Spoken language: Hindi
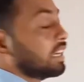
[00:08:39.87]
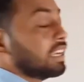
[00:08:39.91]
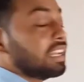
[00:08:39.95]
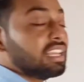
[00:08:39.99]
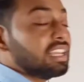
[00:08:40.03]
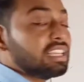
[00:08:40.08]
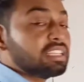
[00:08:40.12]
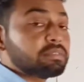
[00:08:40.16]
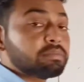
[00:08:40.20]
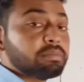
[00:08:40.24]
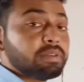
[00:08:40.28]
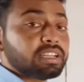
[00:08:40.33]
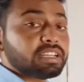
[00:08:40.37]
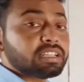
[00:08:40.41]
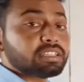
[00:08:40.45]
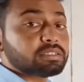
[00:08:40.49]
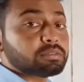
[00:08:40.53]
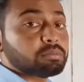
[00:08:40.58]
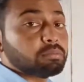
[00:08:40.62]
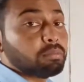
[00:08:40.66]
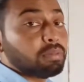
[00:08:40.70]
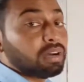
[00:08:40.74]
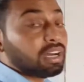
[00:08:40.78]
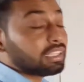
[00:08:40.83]
टेस्ट
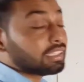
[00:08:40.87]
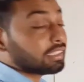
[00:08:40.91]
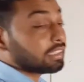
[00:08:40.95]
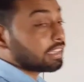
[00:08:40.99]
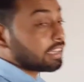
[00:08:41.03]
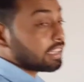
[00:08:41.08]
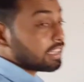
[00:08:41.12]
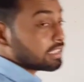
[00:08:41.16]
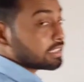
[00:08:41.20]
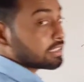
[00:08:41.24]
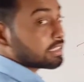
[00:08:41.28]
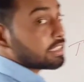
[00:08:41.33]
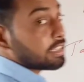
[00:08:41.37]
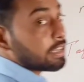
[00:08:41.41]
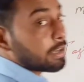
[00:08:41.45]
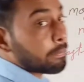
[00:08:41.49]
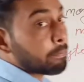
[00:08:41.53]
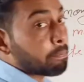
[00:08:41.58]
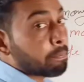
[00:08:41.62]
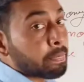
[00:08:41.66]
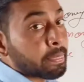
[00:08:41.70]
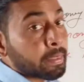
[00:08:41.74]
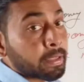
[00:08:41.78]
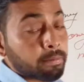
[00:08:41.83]
मैटर्स बात टेस्ट की है
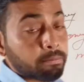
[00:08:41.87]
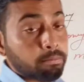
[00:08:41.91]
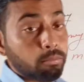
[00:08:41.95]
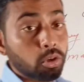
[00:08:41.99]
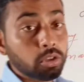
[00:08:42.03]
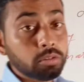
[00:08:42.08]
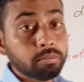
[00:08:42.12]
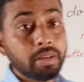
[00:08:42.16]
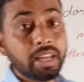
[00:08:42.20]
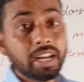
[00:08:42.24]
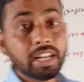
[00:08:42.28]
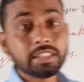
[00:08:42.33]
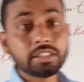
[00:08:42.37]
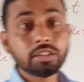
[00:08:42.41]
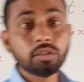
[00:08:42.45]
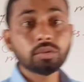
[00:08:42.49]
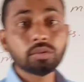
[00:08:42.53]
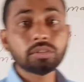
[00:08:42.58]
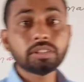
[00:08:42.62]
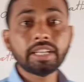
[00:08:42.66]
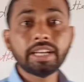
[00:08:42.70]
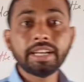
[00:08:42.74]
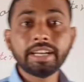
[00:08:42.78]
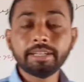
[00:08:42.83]
बहुत बार ऐसा
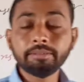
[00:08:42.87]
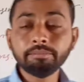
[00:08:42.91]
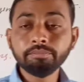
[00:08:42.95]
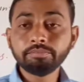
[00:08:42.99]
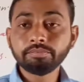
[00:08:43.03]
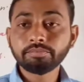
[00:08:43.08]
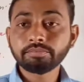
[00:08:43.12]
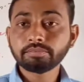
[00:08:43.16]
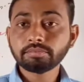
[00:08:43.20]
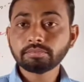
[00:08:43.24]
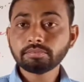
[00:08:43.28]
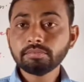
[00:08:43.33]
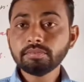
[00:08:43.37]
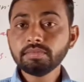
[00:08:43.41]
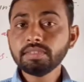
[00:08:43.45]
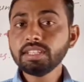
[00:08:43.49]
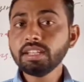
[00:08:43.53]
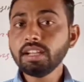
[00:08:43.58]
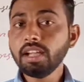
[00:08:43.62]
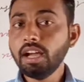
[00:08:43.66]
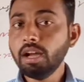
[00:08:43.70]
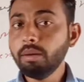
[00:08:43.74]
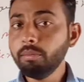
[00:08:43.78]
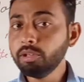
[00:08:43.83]
होता है हम
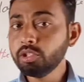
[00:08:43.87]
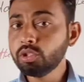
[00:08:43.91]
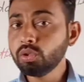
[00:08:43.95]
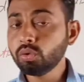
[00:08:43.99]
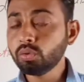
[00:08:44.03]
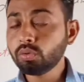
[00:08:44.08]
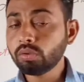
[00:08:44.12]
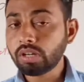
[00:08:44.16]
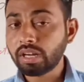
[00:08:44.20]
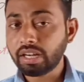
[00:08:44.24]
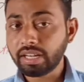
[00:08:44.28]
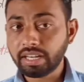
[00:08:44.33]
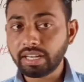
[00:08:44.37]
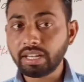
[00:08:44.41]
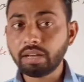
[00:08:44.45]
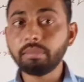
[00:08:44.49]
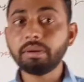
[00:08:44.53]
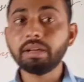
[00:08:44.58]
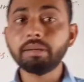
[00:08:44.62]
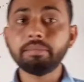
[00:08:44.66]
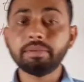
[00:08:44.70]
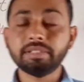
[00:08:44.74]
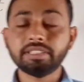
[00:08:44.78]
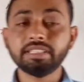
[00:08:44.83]
हमें जो खाना
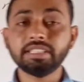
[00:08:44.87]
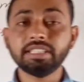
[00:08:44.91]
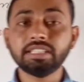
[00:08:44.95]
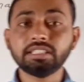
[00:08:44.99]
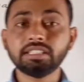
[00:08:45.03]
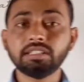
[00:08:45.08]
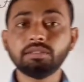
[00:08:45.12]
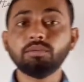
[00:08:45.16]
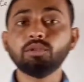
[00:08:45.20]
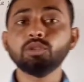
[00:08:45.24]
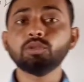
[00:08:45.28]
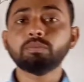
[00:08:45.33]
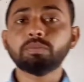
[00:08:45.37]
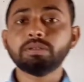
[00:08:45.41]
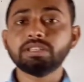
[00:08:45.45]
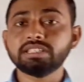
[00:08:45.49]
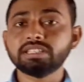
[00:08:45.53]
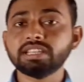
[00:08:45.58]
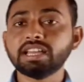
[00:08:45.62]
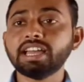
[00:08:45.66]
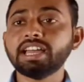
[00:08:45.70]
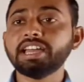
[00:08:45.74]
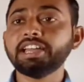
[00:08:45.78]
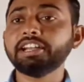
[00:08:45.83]
हमारा पसंद है सपोज
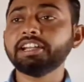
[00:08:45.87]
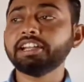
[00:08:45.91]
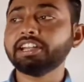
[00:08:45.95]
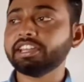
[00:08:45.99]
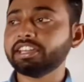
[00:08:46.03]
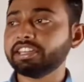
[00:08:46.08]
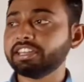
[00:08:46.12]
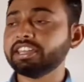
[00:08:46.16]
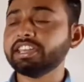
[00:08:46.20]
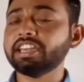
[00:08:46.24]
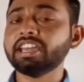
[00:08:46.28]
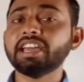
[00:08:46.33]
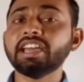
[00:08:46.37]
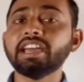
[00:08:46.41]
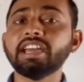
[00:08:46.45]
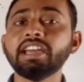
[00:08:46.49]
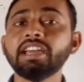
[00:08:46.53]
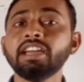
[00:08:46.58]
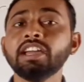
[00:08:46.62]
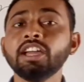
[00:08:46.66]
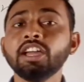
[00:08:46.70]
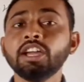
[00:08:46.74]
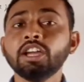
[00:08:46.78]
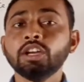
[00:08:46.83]
पिज़्ज़ा है टिक्की है
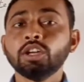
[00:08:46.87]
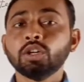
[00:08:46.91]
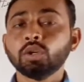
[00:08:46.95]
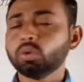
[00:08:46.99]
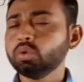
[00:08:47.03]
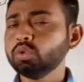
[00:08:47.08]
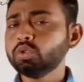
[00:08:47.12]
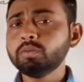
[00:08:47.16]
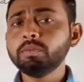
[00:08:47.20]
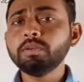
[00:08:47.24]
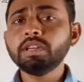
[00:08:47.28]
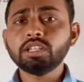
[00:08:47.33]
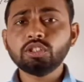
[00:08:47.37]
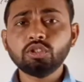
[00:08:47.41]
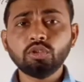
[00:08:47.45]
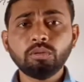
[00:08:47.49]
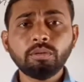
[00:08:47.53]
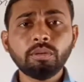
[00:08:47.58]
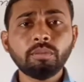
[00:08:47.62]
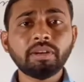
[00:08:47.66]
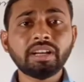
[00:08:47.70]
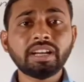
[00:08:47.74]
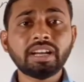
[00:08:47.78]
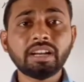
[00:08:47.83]
कुछ भी है जो
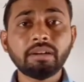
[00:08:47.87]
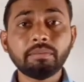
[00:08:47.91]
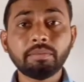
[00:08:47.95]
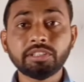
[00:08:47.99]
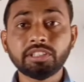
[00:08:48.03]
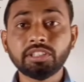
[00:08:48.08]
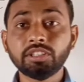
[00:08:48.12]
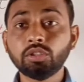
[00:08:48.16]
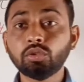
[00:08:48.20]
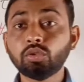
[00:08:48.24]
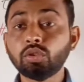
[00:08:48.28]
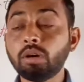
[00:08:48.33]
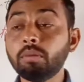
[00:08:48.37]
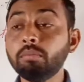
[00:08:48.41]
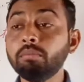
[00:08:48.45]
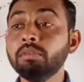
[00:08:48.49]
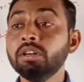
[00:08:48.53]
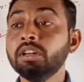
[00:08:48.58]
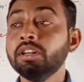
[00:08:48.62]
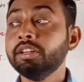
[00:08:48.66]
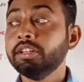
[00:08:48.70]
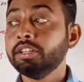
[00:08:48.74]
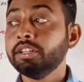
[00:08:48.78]
भी मैं खाना पसंद है तो हम